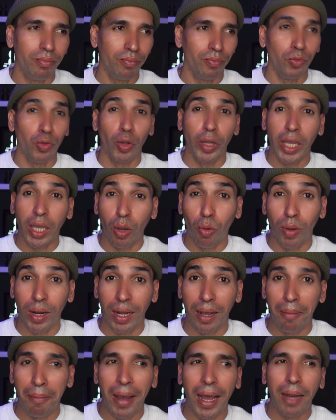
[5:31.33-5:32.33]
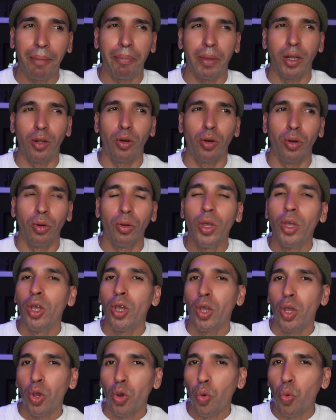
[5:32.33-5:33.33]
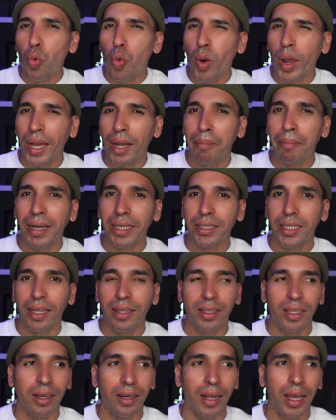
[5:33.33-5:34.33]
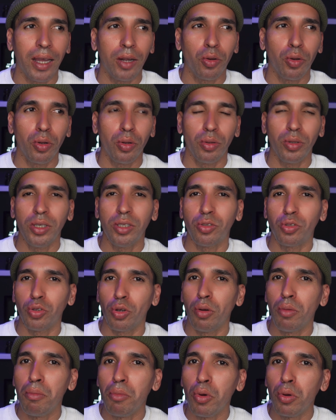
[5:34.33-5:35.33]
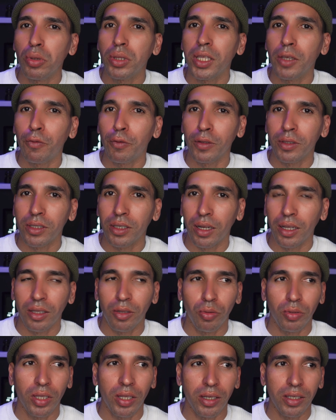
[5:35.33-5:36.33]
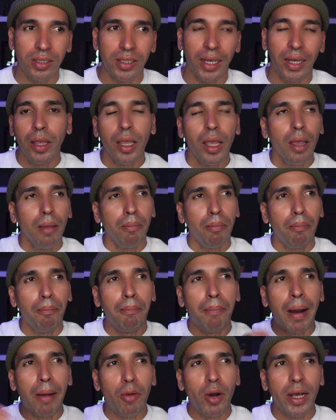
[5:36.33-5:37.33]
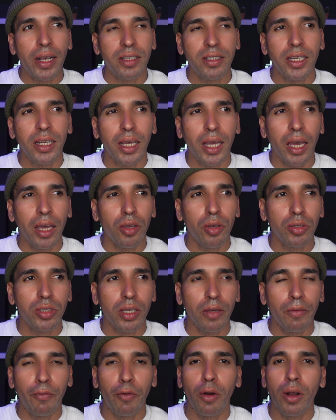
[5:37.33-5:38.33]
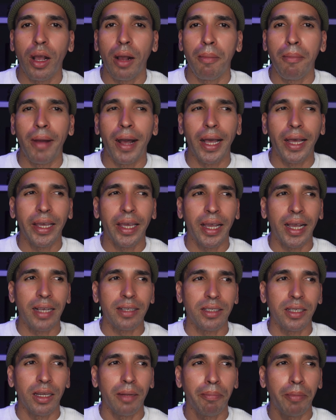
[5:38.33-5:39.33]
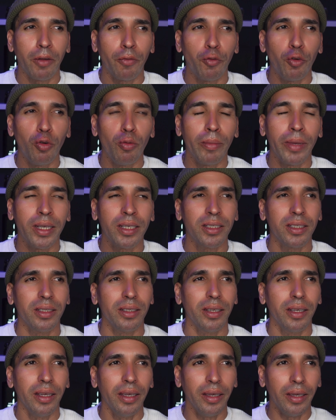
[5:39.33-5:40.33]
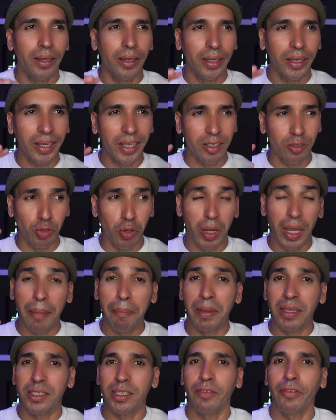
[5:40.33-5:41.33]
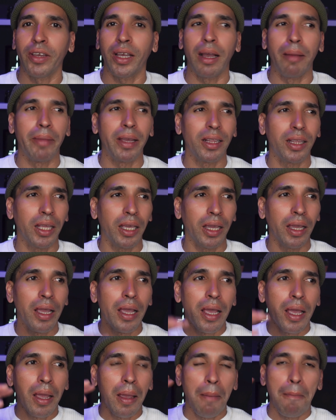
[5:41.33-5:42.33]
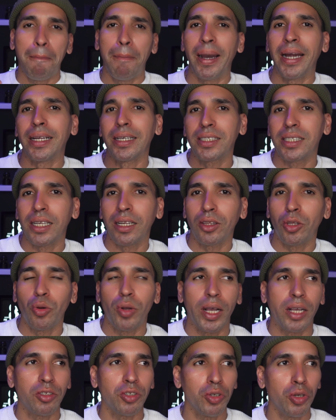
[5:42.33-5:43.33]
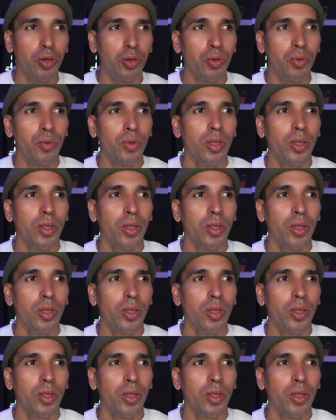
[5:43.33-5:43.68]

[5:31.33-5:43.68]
no es que huelan mal, pero huelen bastante raro y son muy difíciles de utilizar. Vamos a decir que ellos se enfocan más en hacer perfumes eh, que son específicamente para cierta ocasión,